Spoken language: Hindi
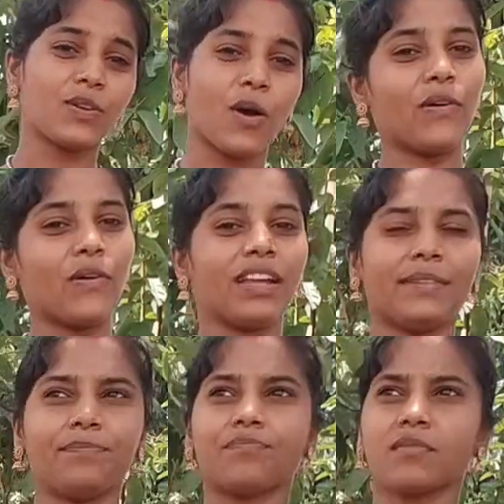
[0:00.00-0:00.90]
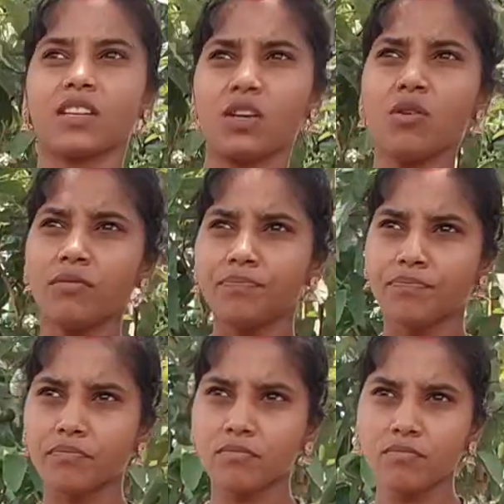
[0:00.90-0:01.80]
कुछ और है क्यों
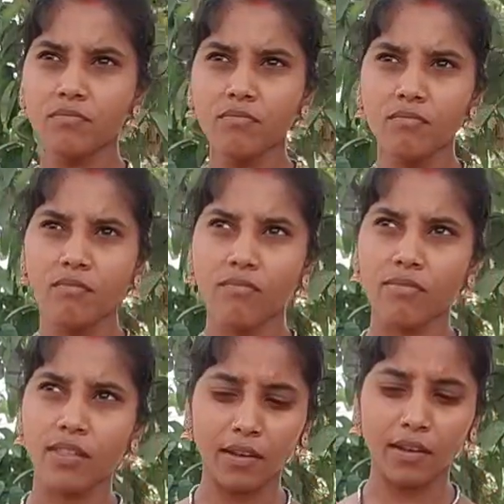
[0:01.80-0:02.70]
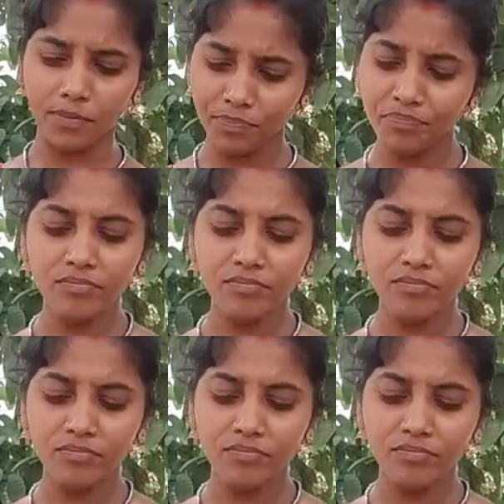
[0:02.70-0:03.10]
पका आम तो देख दे हम्म